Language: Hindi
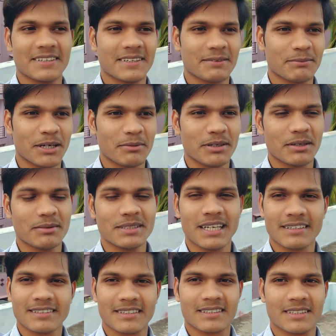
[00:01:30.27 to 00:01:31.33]
और मैं भी अभी जा
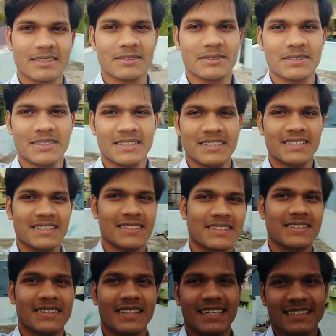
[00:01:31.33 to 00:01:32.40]
सकता हूँ
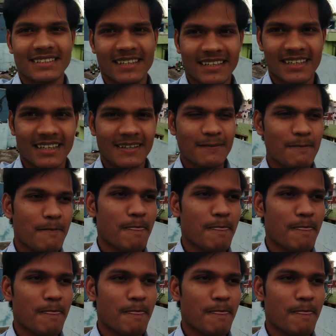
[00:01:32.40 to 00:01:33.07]
तो ऐसा है